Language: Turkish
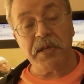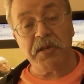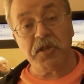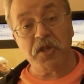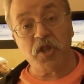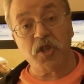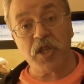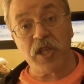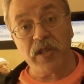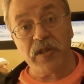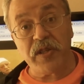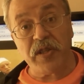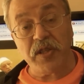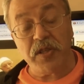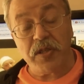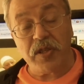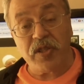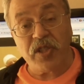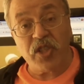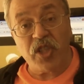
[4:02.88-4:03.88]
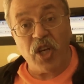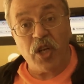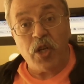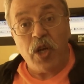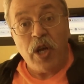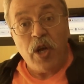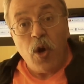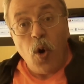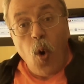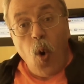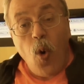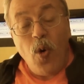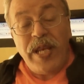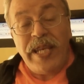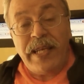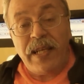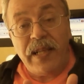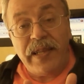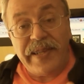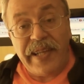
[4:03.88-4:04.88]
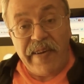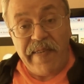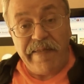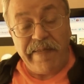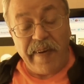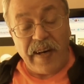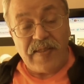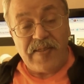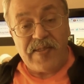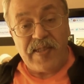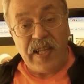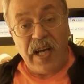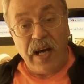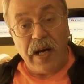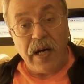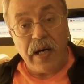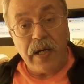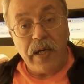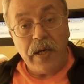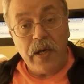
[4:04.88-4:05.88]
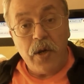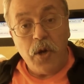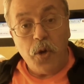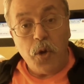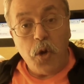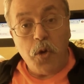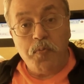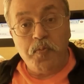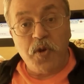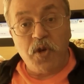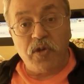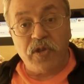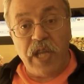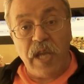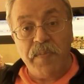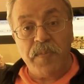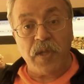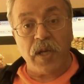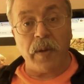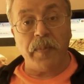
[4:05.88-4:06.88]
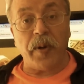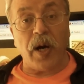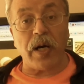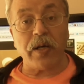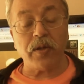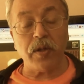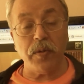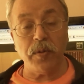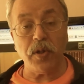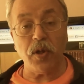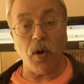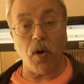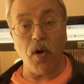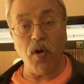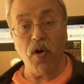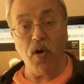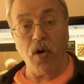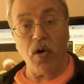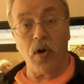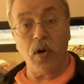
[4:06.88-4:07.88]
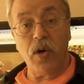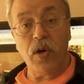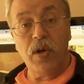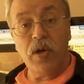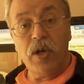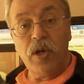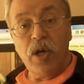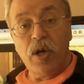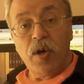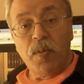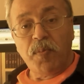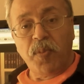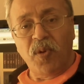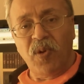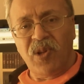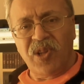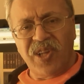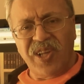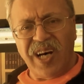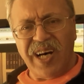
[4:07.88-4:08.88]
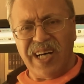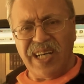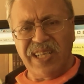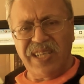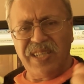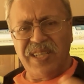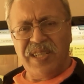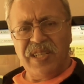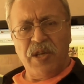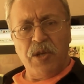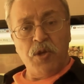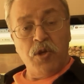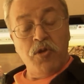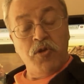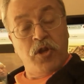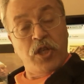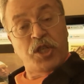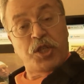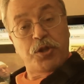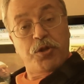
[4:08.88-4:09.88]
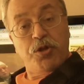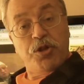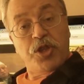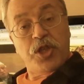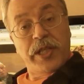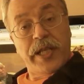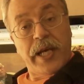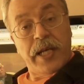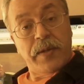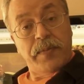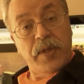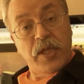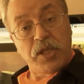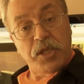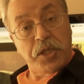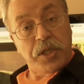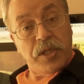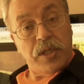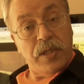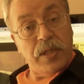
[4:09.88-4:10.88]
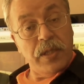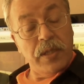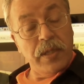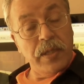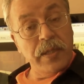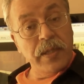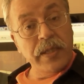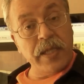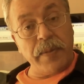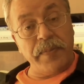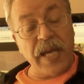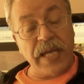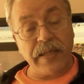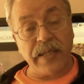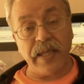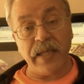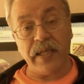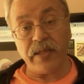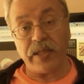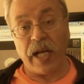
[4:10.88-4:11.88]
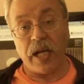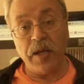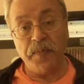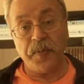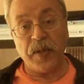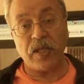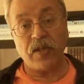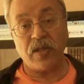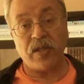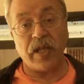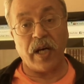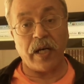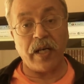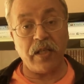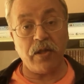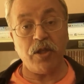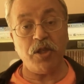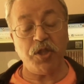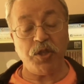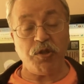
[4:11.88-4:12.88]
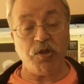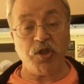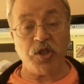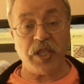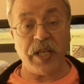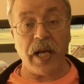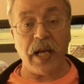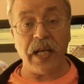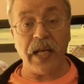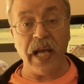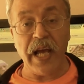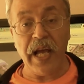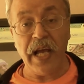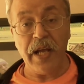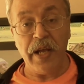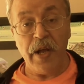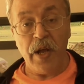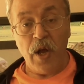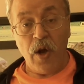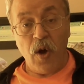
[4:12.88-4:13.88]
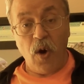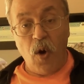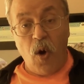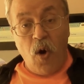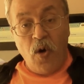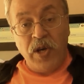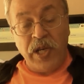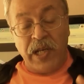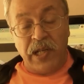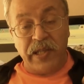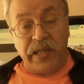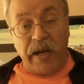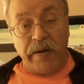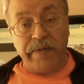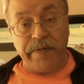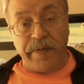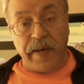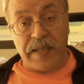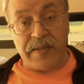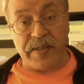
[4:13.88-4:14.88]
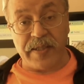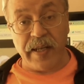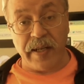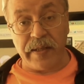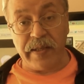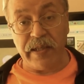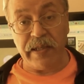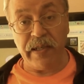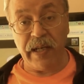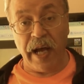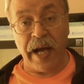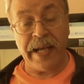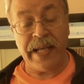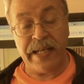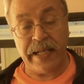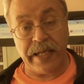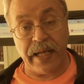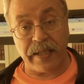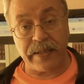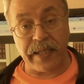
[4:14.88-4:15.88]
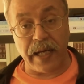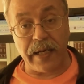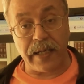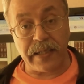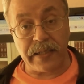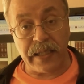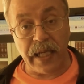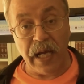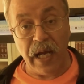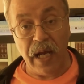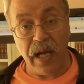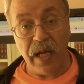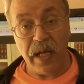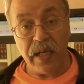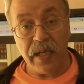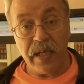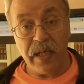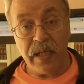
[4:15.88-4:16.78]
İç içe dış 10 yıldan fazla. E birdenbire baktım ki o bunlar dış güçlermiş. Demek ki Tayyip iktidarı dış güçlerle 10 yıldan fazladır aynı yatakta